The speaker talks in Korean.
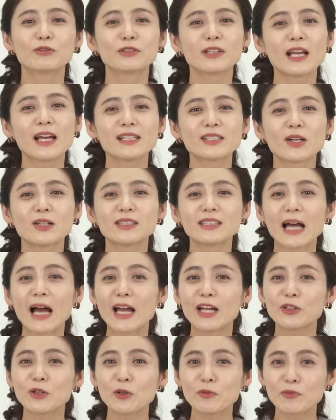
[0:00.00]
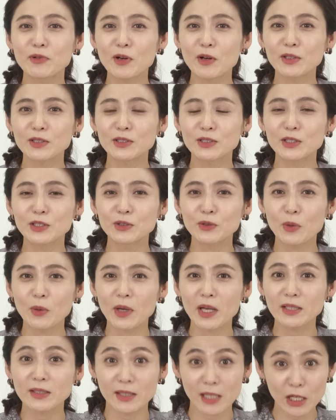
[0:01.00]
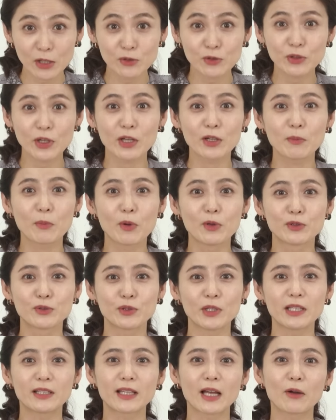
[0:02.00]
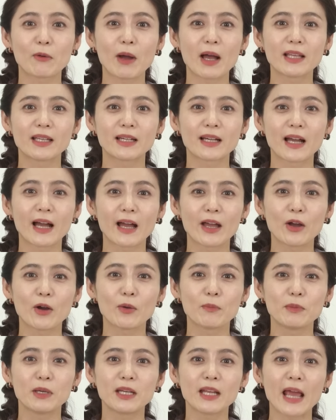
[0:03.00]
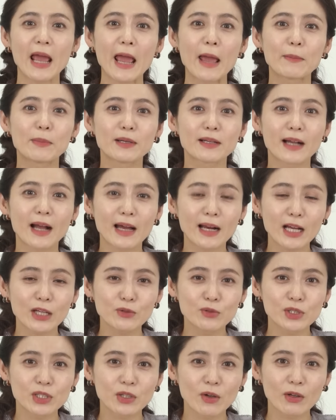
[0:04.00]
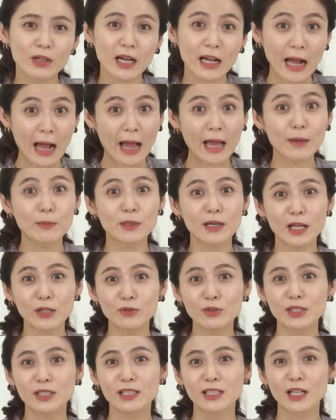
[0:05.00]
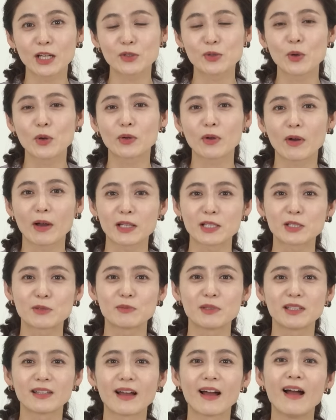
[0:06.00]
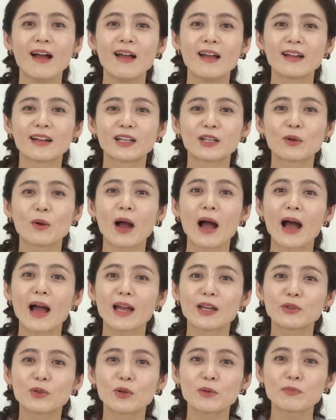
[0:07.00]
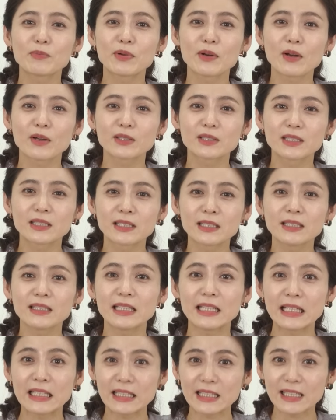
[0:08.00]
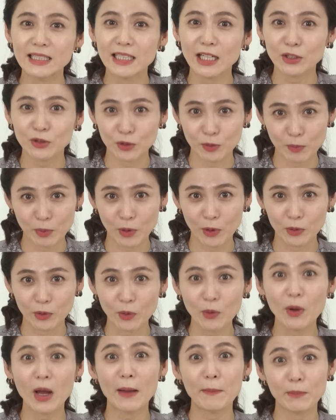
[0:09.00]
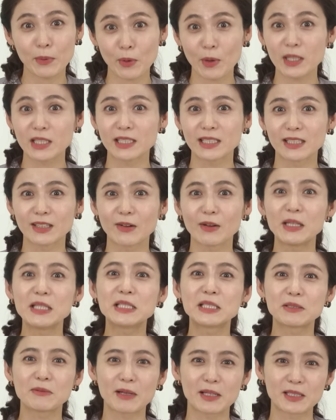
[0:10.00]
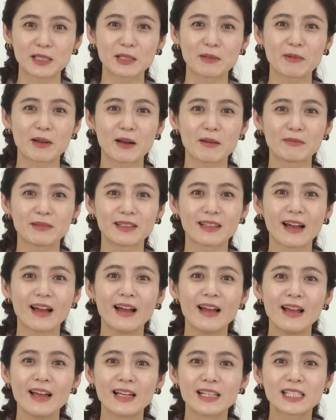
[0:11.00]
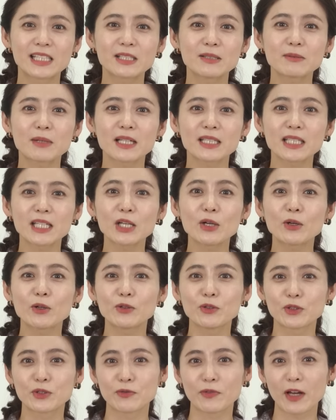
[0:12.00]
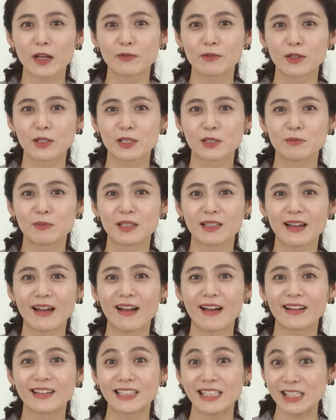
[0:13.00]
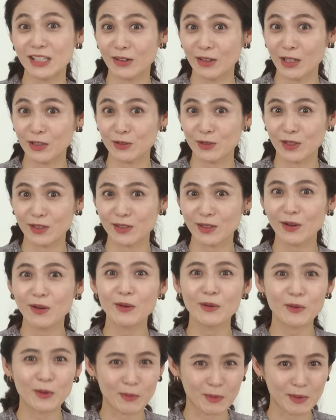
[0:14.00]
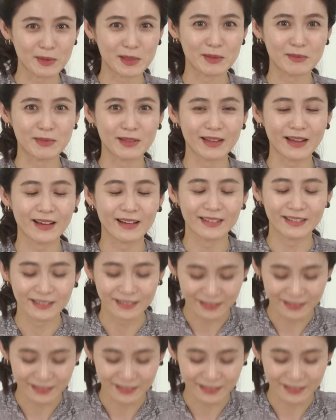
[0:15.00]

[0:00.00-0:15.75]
국내에서는 아이돌 플러스를 통해서 생중계를 볼 수 있다고 하니까요. 미리 앱을 깔아두시거나 가입을 해두시는 게 좋을 것 같습니다. 그리고 아이돌 플러스 인기상 투표도 한 표 하시는 거 잊지 마시기 바랍니다. 지금까지 히어로 뉴스5였습니다. 시청해주셔서 고맙습니다.